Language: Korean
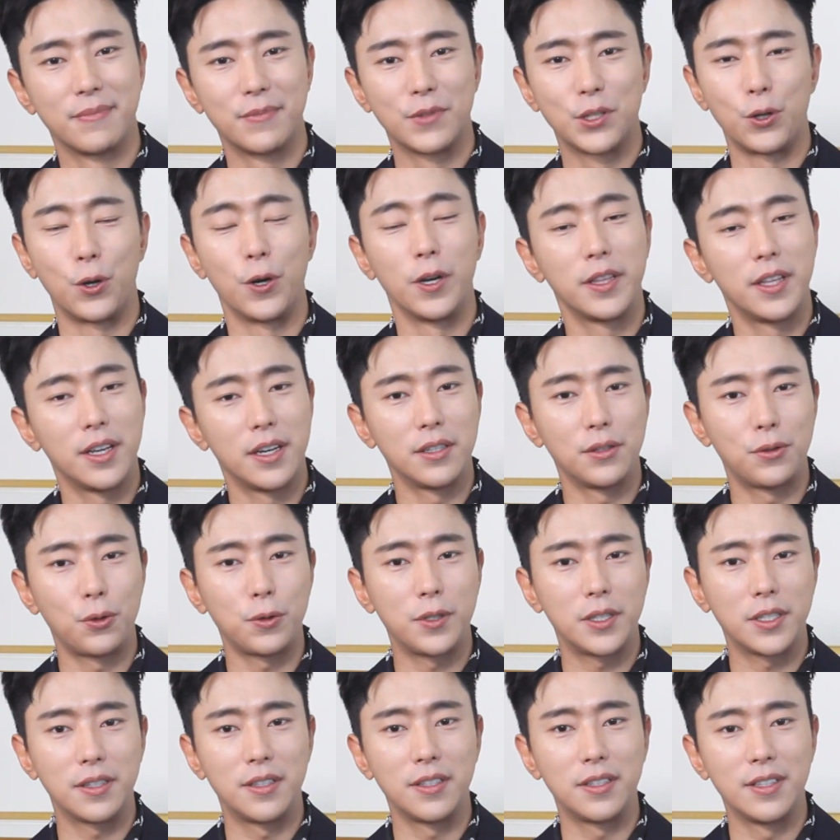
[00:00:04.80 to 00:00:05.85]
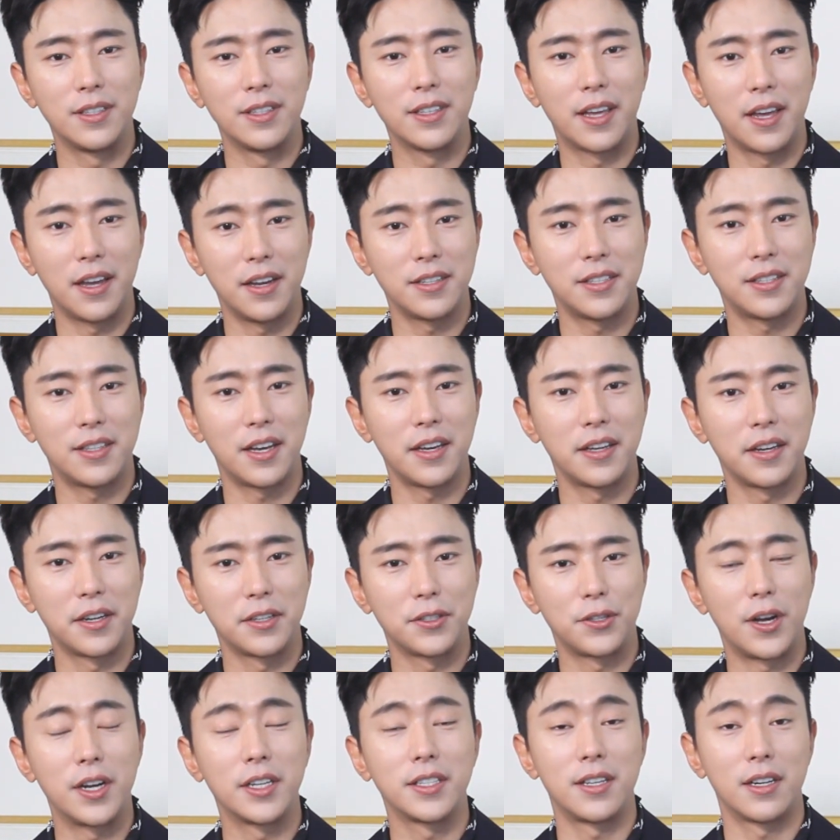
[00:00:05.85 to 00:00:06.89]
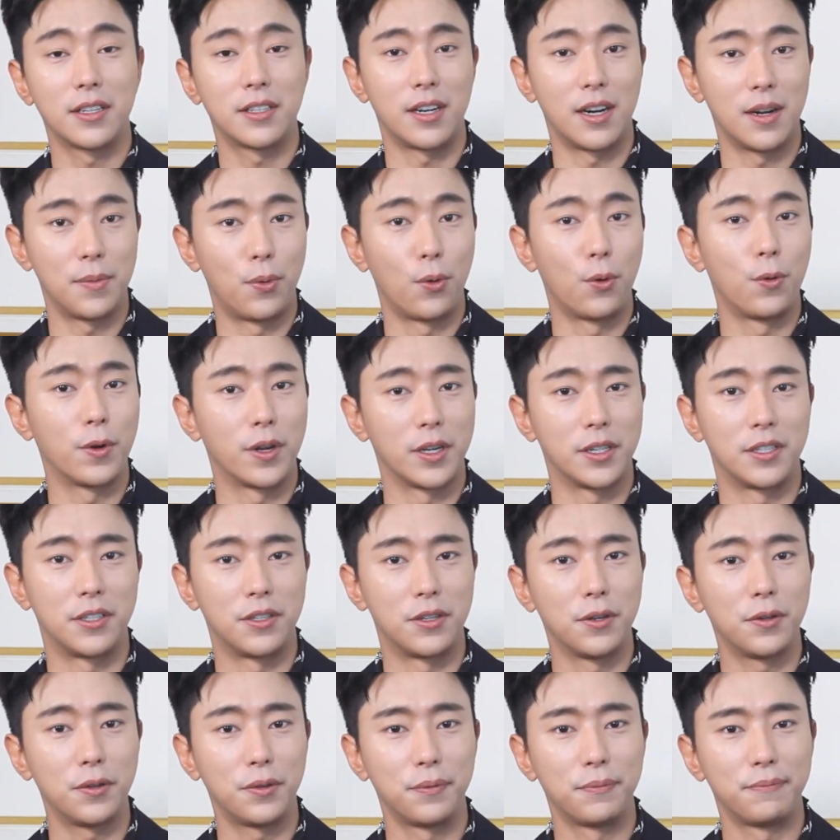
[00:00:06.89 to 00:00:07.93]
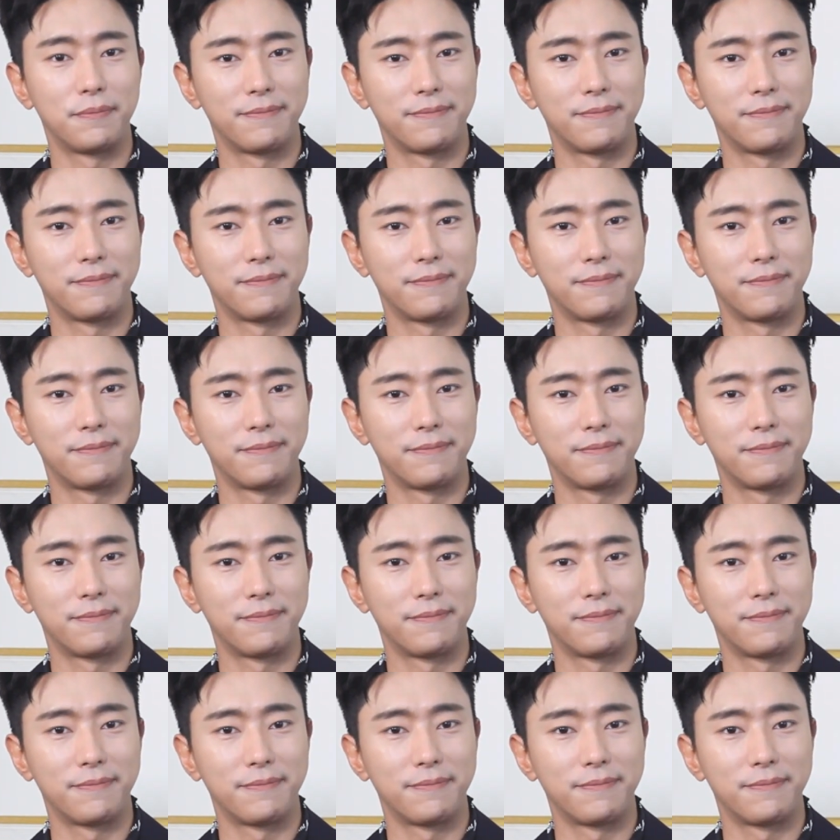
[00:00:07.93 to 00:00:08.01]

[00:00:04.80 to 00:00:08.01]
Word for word: 저에 대한 소식들은 K스타일에서 항상 잘 보고 계시죠?